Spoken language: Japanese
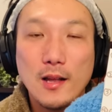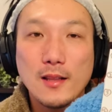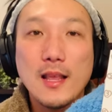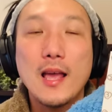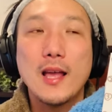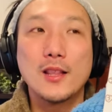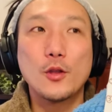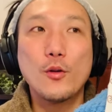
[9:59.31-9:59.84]

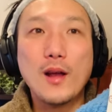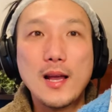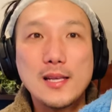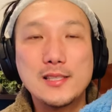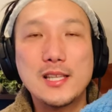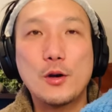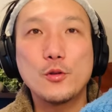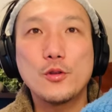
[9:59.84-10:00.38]
でトライ
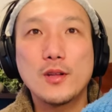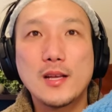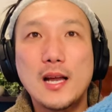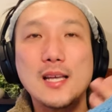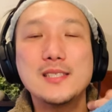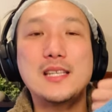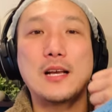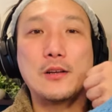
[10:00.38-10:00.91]
したことに
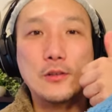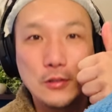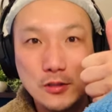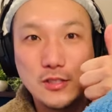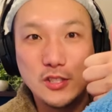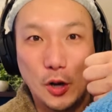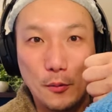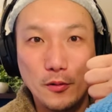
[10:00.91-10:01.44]
関して
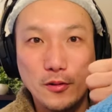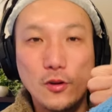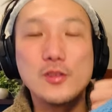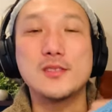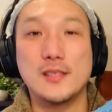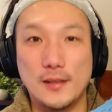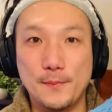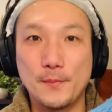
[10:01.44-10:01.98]
グッジョブを
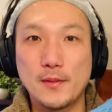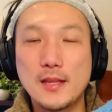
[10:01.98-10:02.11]
する。